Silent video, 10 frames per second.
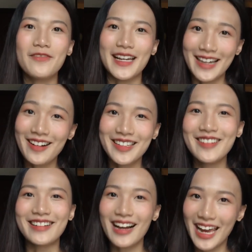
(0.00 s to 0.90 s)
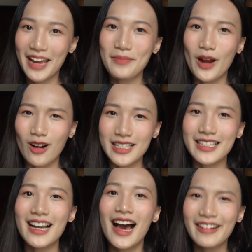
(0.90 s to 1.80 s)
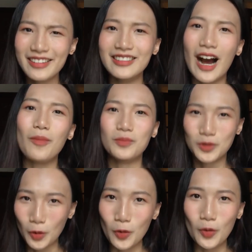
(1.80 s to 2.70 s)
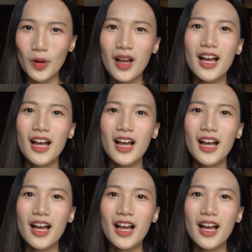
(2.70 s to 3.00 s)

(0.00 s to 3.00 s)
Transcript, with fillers: phải nhắc nhở các em đó chính là đừng học tủ